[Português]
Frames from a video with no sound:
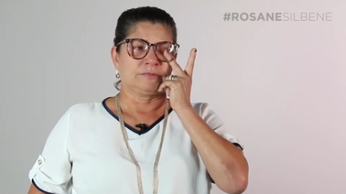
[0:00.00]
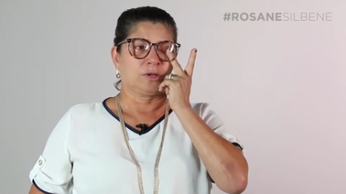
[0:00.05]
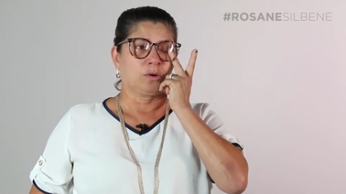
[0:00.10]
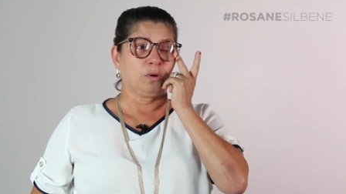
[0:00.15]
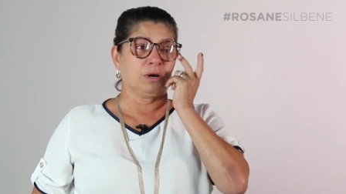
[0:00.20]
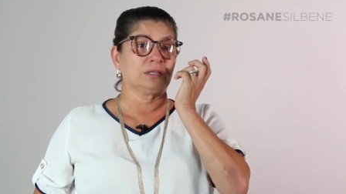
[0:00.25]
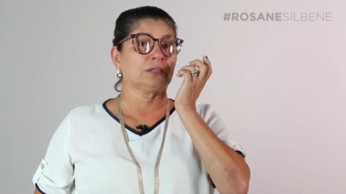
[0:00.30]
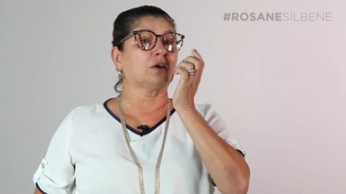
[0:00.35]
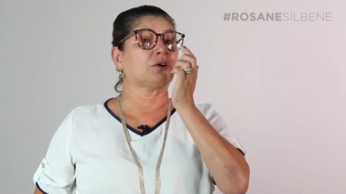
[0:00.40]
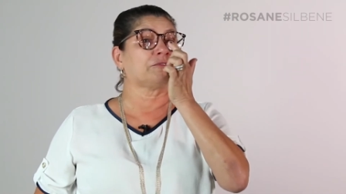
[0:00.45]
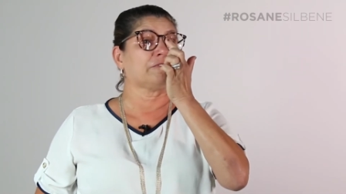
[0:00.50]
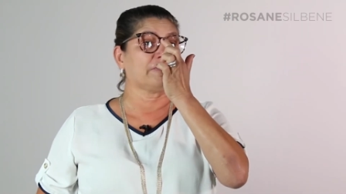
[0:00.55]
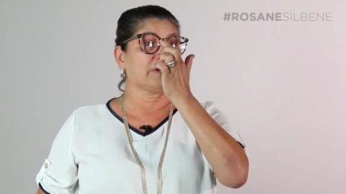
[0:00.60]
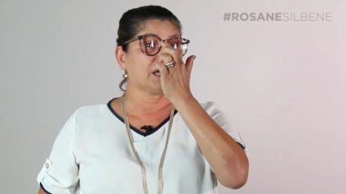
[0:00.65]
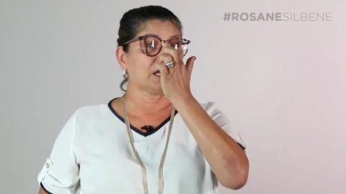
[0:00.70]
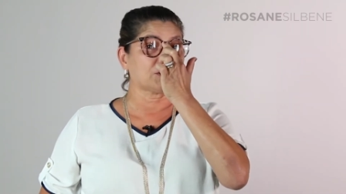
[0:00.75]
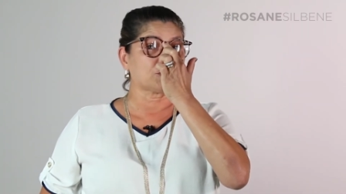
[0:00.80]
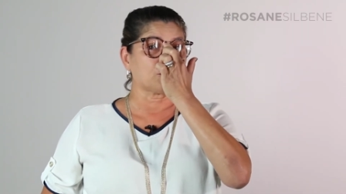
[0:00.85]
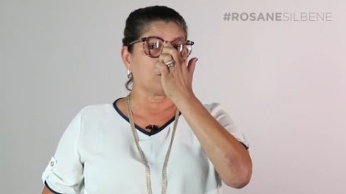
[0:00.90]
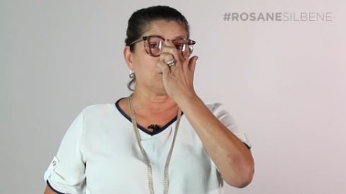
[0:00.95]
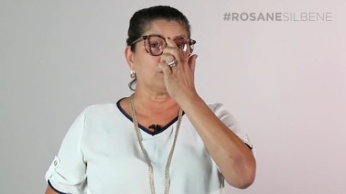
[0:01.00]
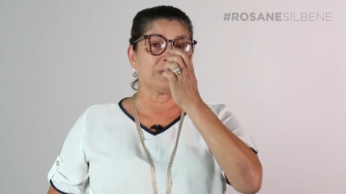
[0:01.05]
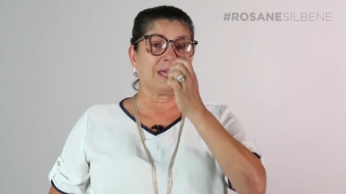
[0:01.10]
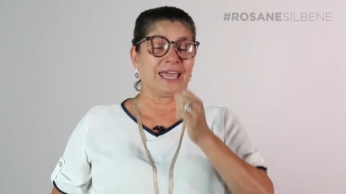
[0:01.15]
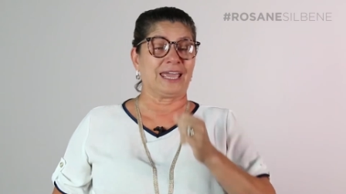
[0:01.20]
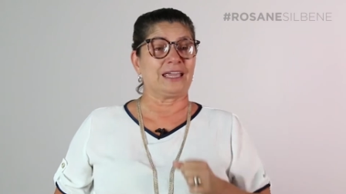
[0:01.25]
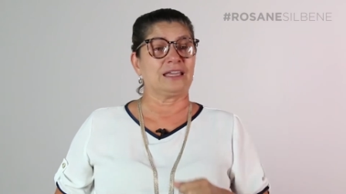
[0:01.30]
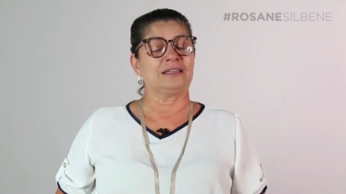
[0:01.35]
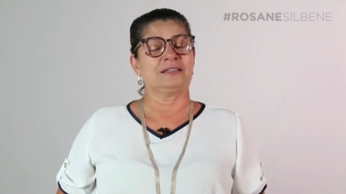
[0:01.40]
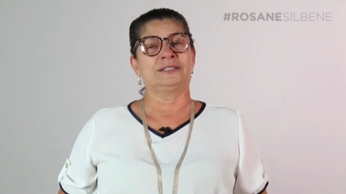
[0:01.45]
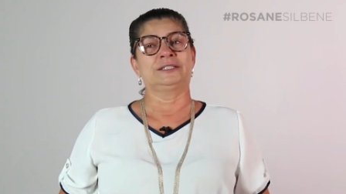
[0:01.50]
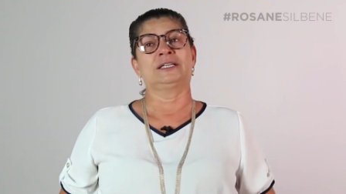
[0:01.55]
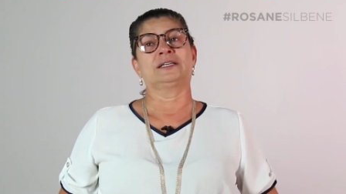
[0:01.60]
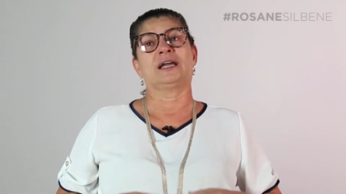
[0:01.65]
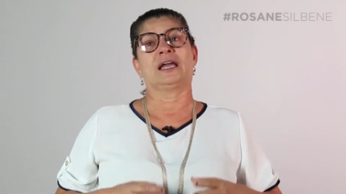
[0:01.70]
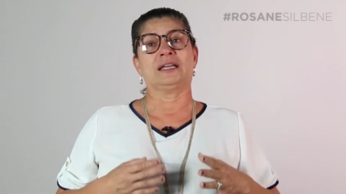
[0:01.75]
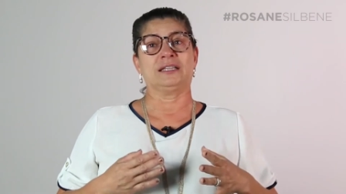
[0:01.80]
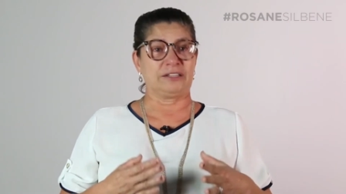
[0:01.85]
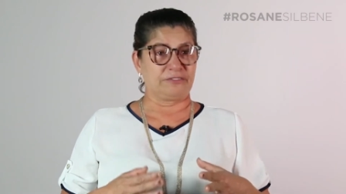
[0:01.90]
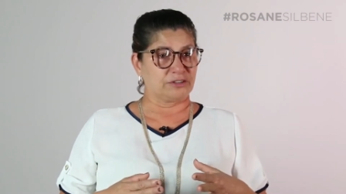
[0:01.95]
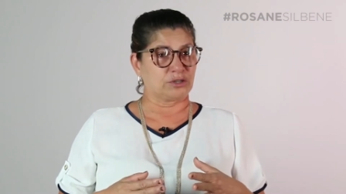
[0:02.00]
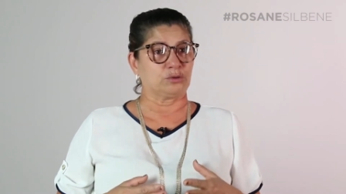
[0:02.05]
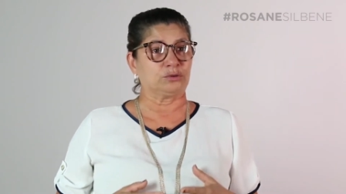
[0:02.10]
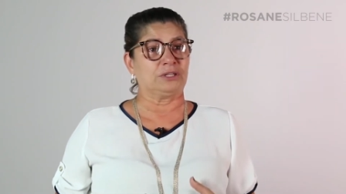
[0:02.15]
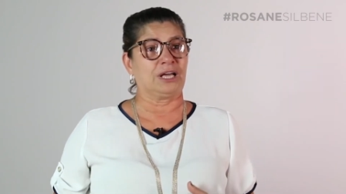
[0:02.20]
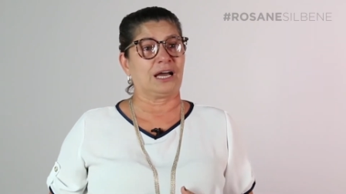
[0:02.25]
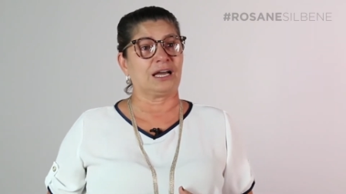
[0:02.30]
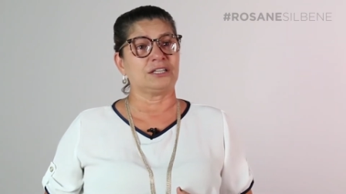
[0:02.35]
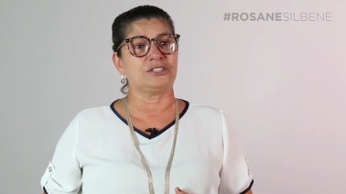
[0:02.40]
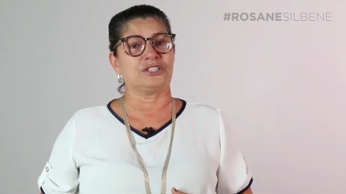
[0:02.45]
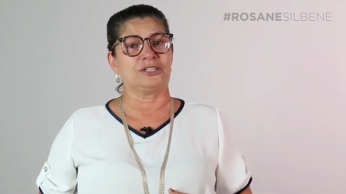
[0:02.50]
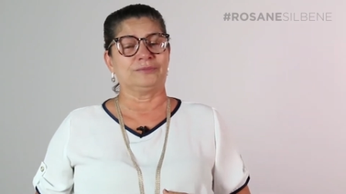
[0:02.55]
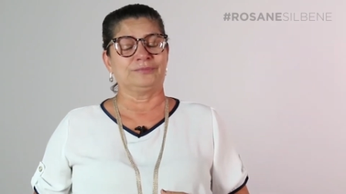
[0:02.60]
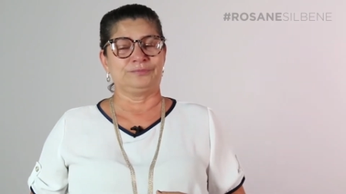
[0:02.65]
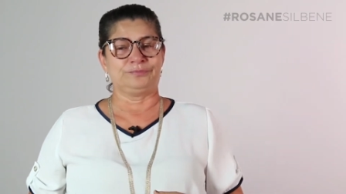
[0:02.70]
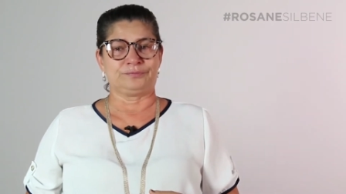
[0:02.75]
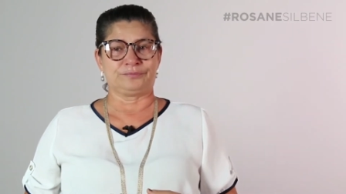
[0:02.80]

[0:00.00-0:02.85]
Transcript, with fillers: Quando eu vejo alguém em dificuldade,